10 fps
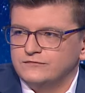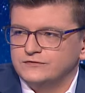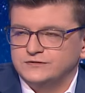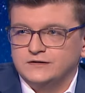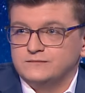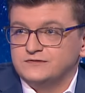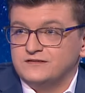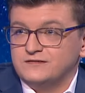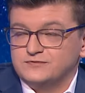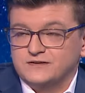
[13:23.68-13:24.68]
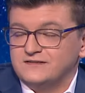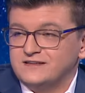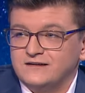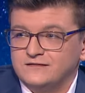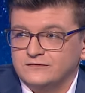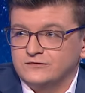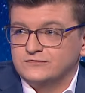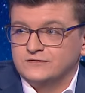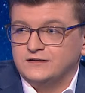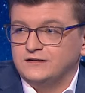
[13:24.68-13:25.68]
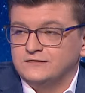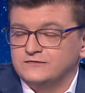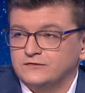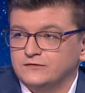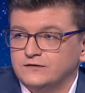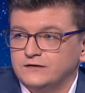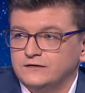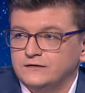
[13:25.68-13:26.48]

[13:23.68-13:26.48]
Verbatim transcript: właśnie wiem, przez, przez Stany Zjednoczone, Chiny czy Rosję?